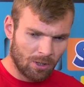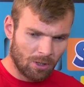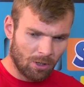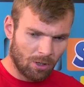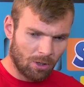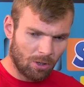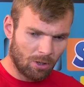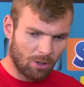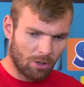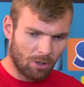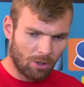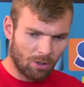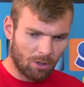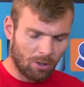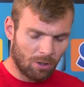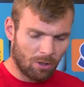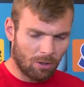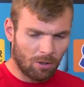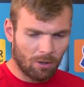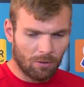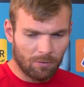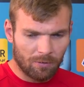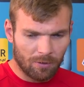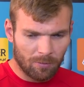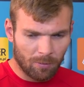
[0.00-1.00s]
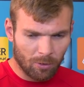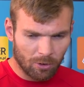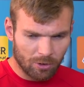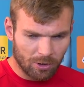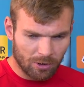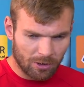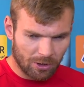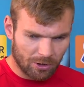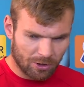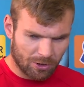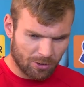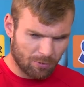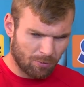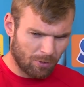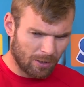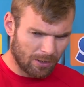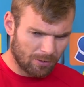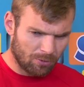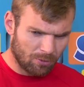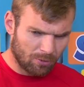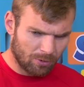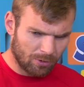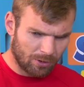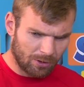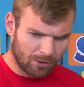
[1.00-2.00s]
o, o, o wyborze też
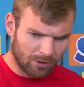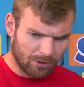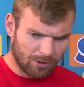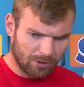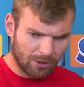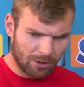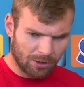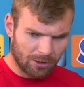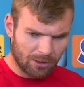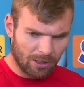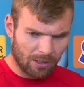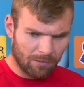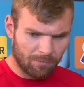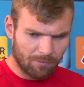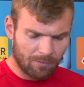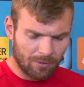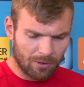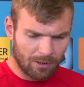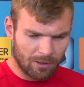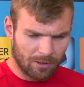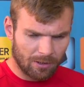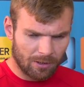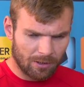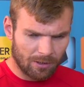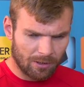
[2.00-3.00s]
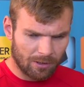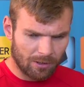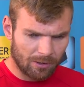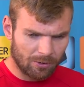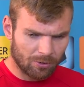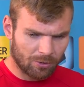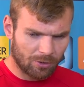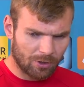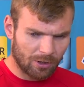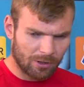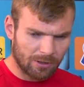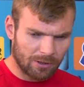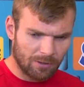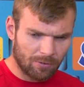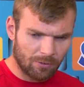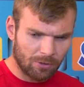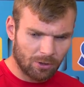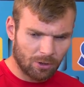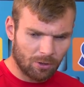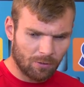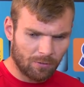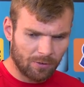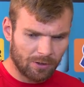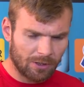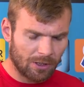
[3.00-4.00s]
składu i gdzieś tam e, już część
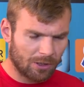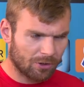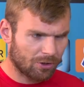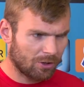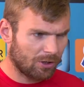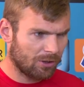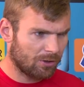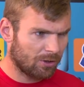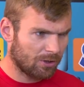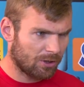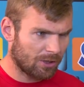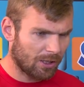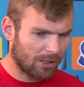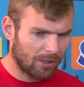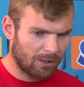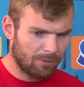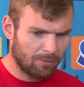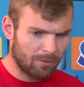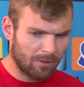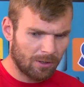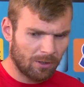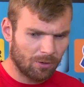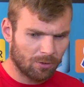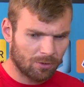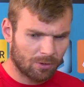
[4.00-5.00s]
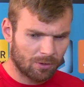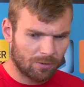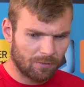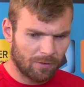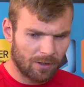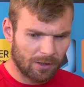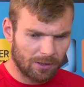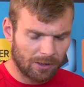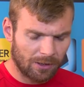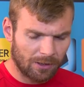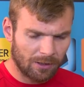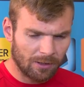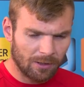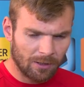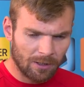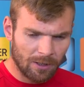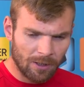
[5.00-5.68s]
zawodników wiedziała, że nie zostanie, byli odsuwani